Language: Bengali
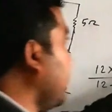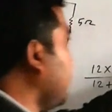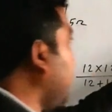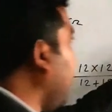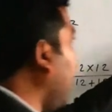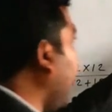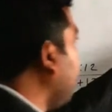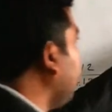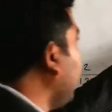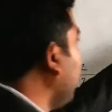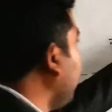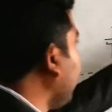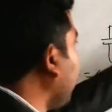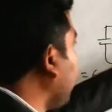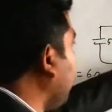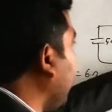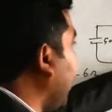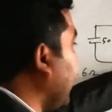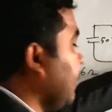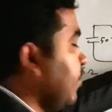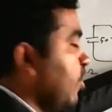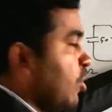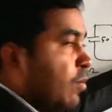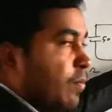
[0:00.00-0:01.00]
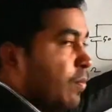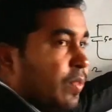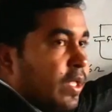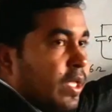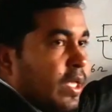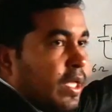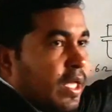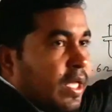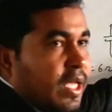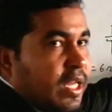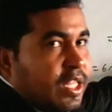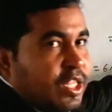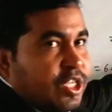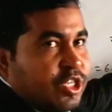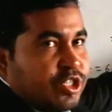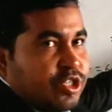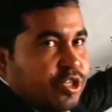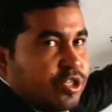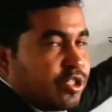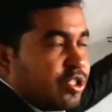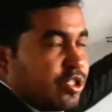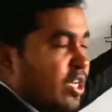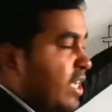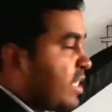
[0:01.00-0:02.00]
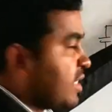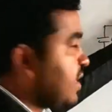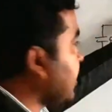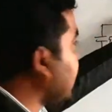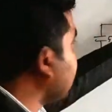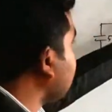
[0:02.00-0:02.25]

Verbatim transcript: এই ফাইভ হোম এবং ফাইভ হোম এই রেজিস্ট্যান্স দেওয়া আছে